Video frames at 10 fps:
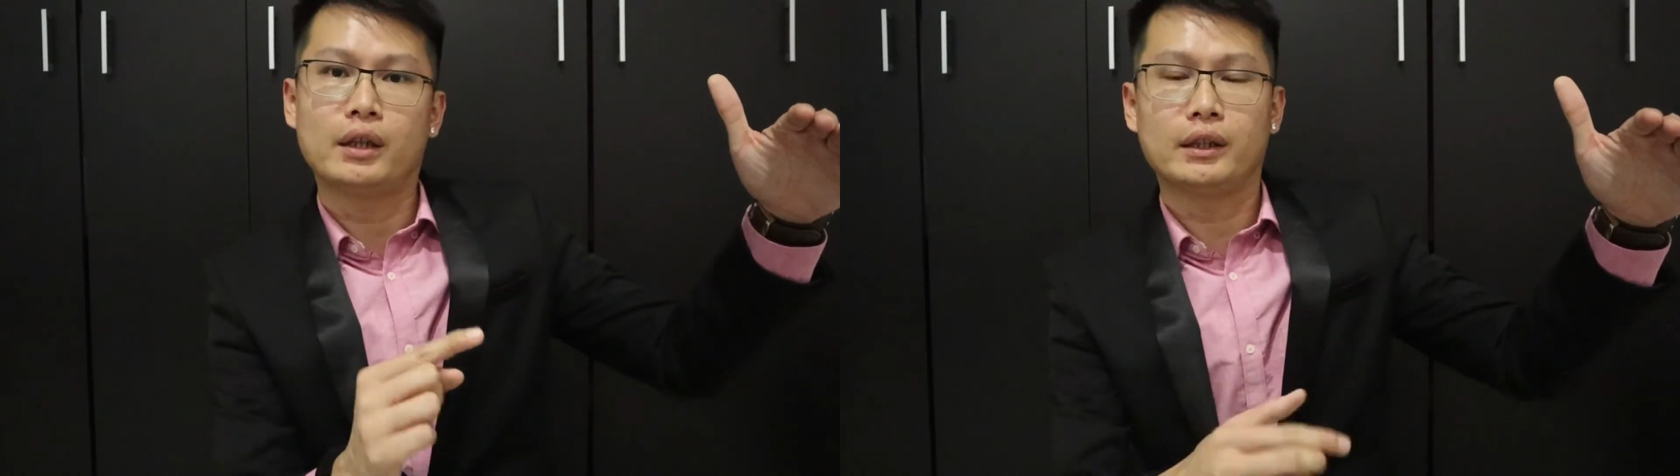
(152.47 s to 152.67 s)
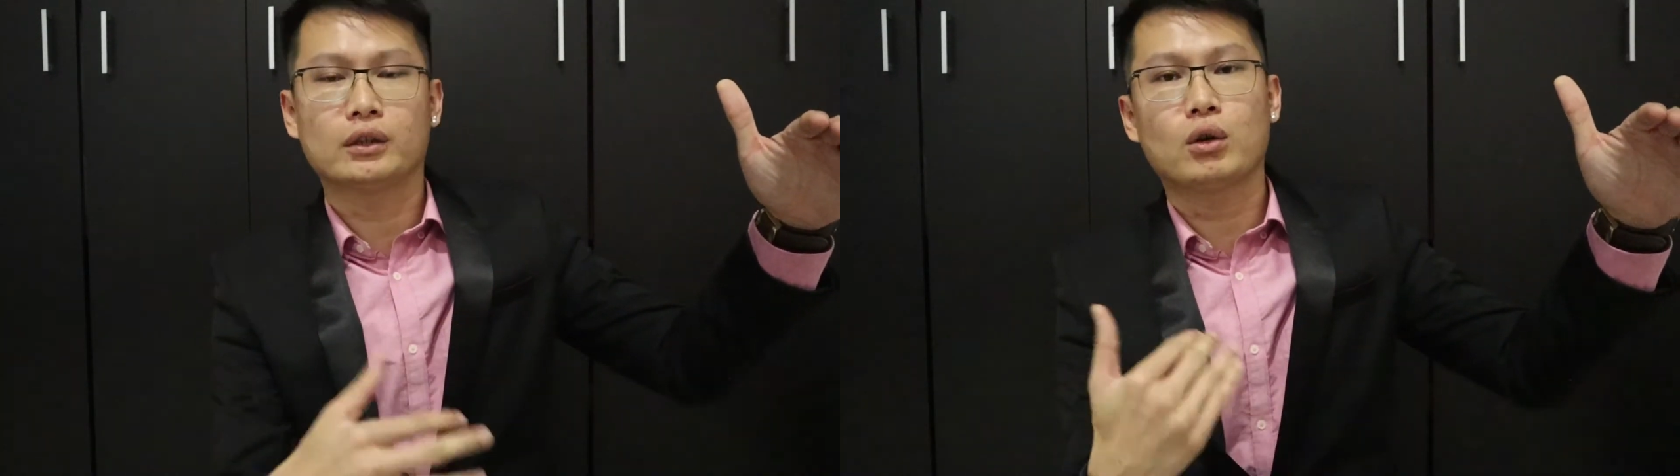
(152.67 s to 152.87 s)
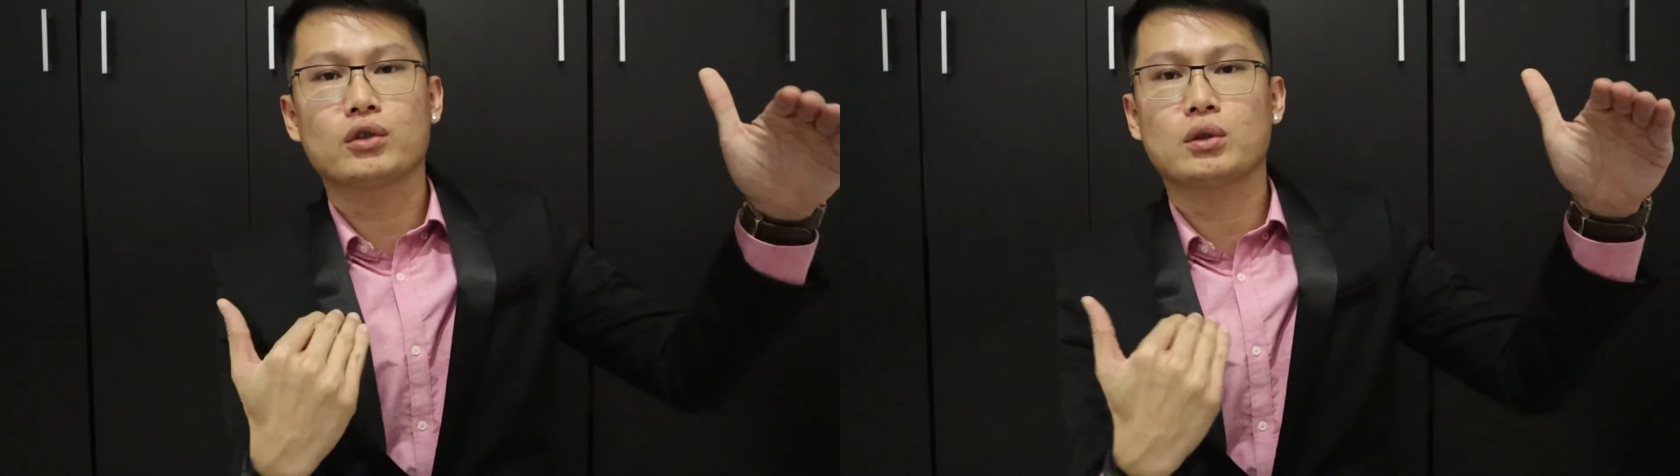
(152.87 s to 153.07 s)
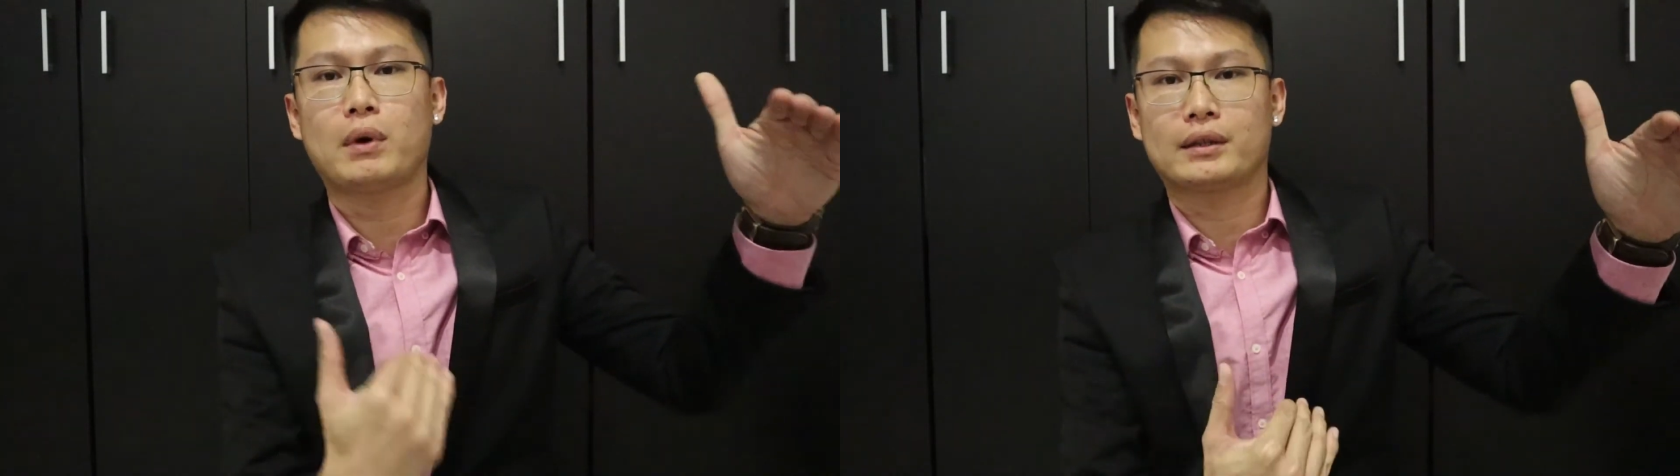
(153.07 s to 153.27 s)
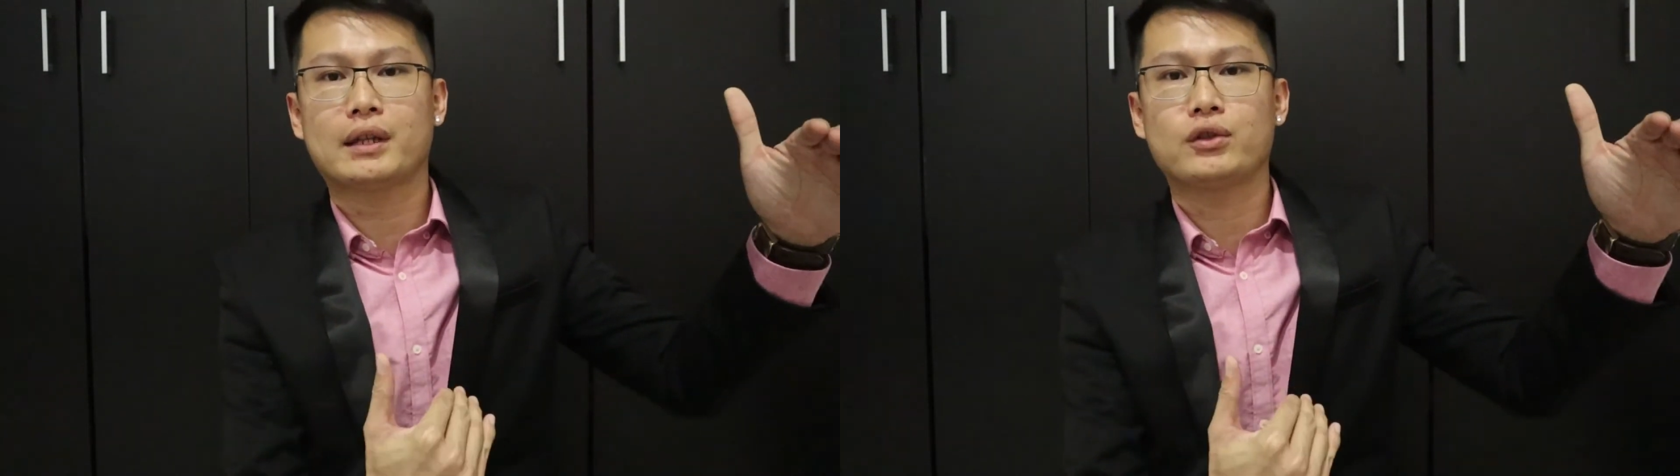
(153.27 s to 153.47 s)
你的公司
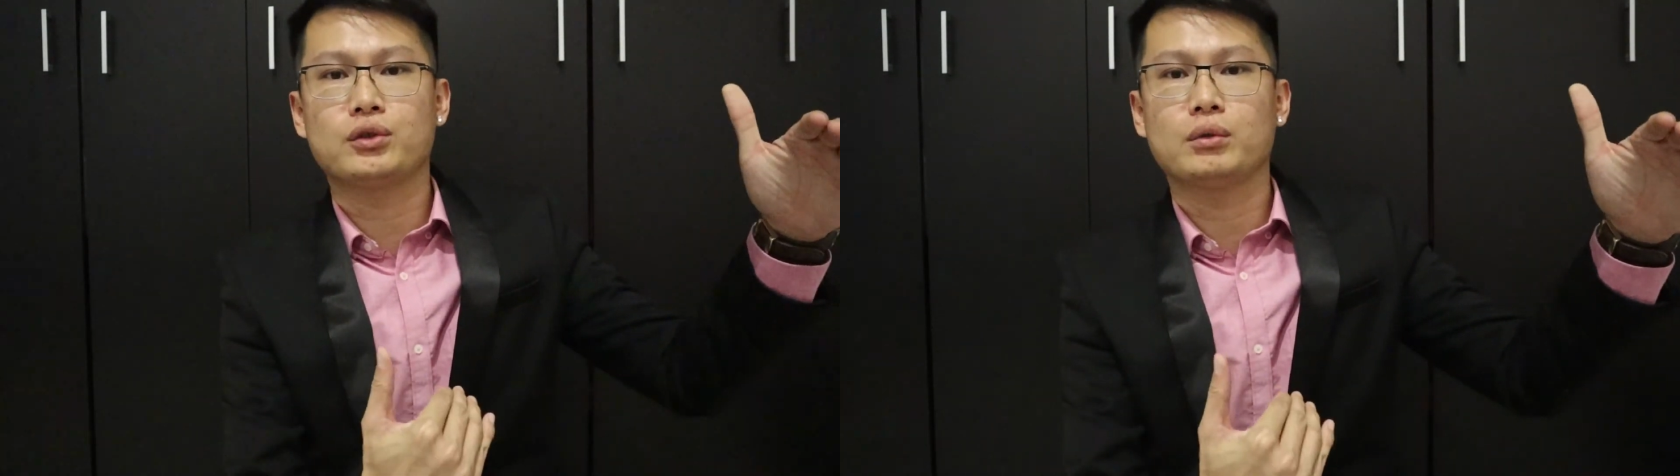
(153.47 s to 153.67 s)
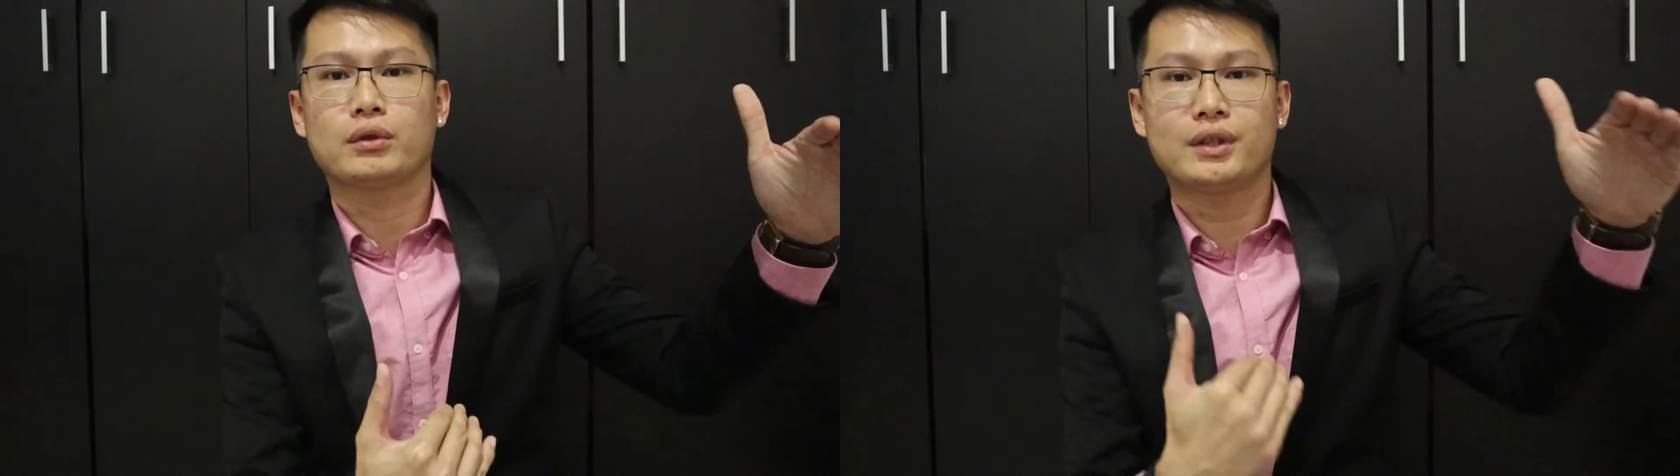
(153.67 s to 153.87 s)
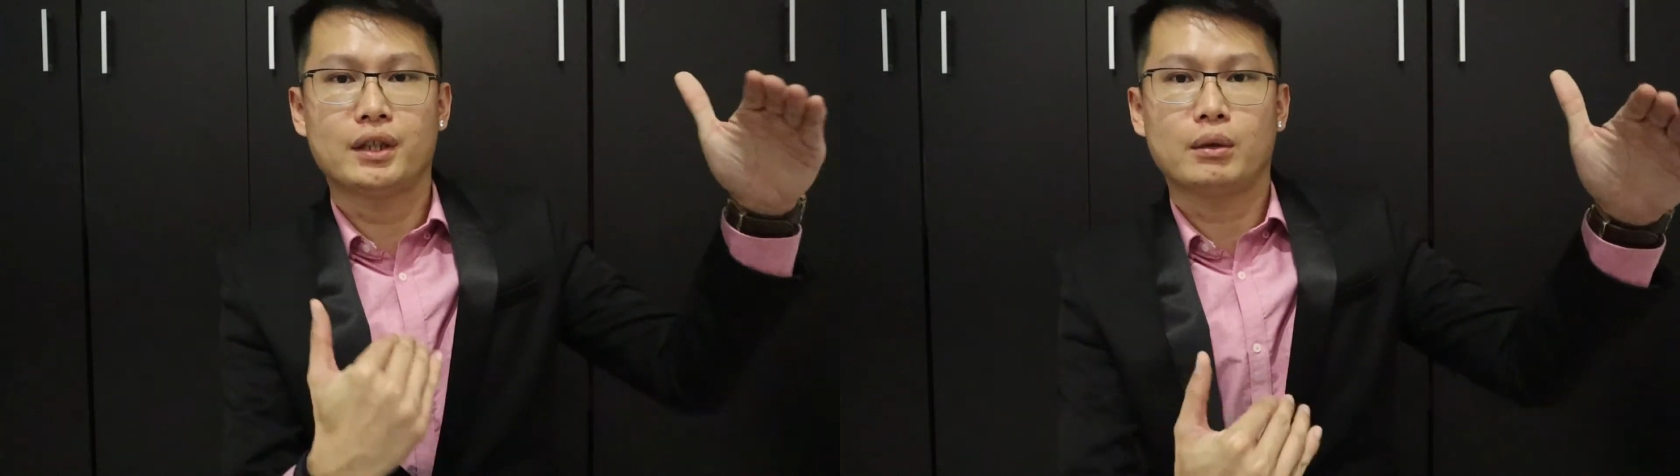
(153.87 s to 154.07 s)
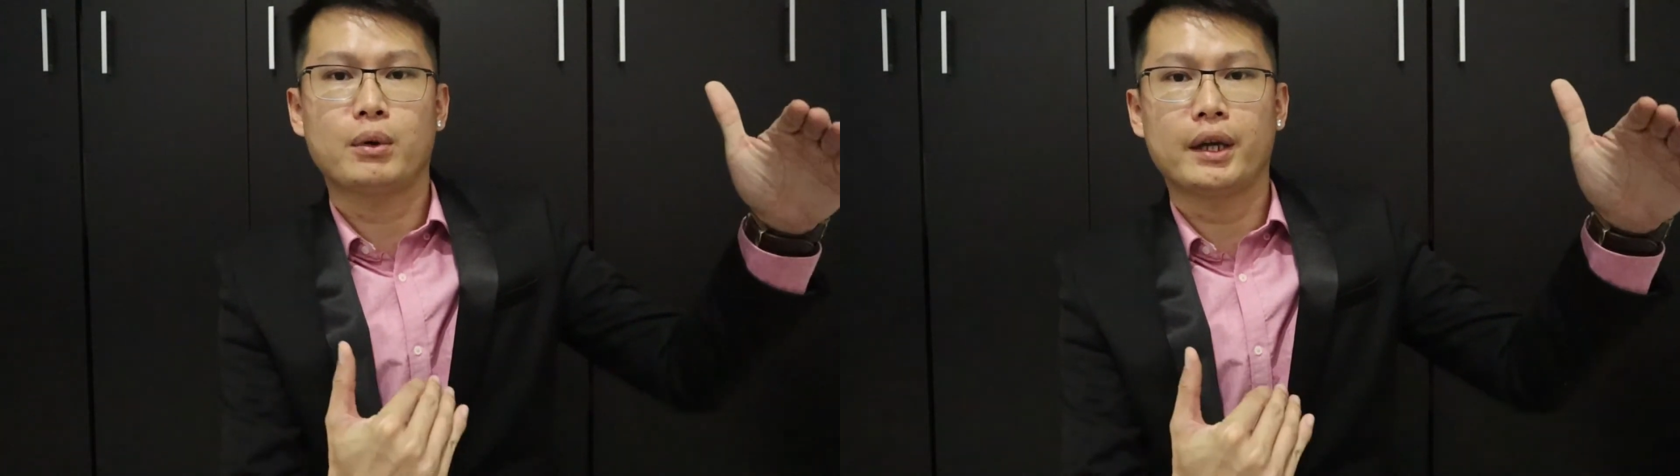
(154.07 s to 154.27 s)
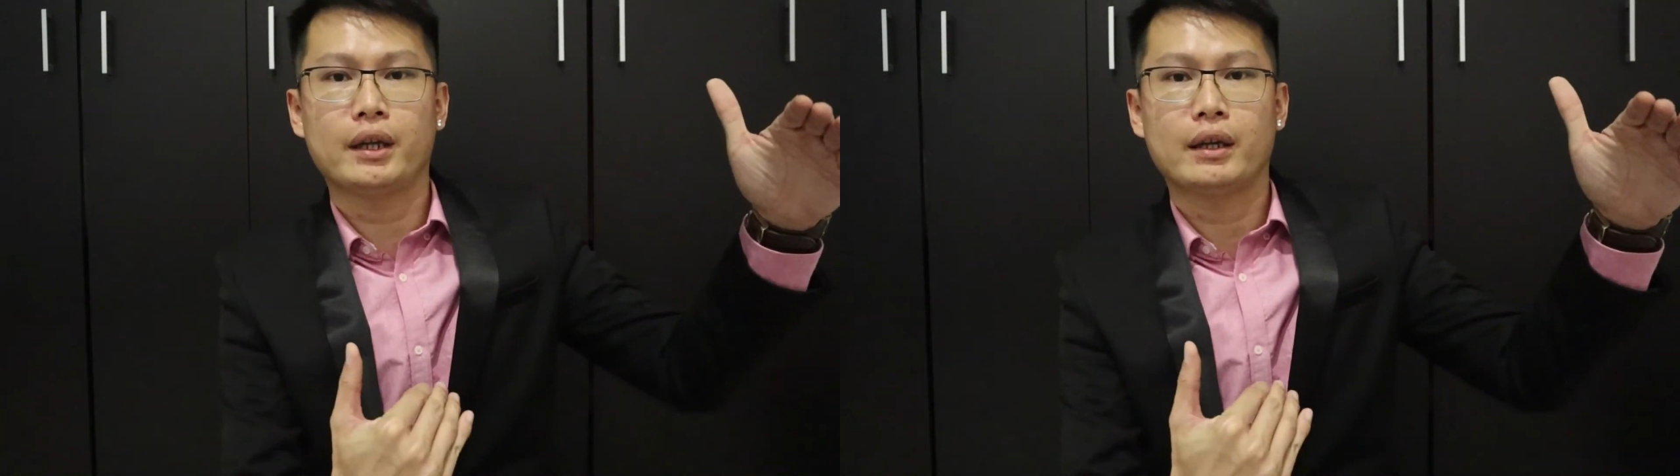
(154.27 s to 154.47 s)
网站就有机
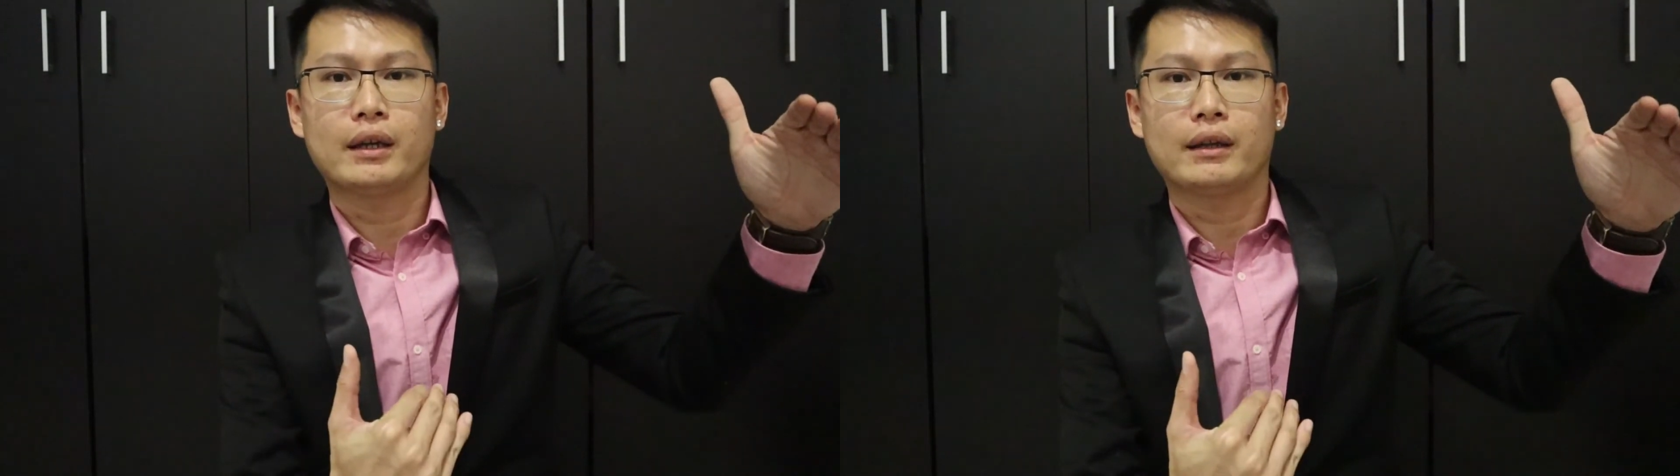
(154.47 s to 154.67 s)
会